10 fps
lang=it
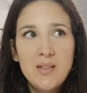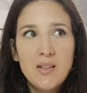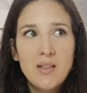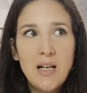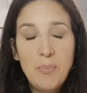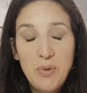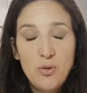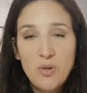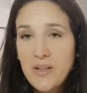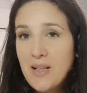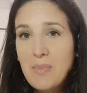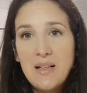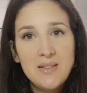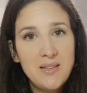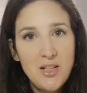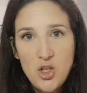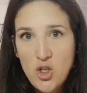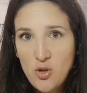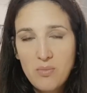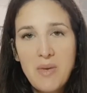a pittura diamante
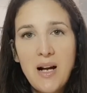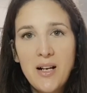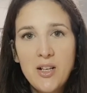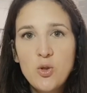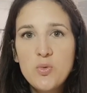normale,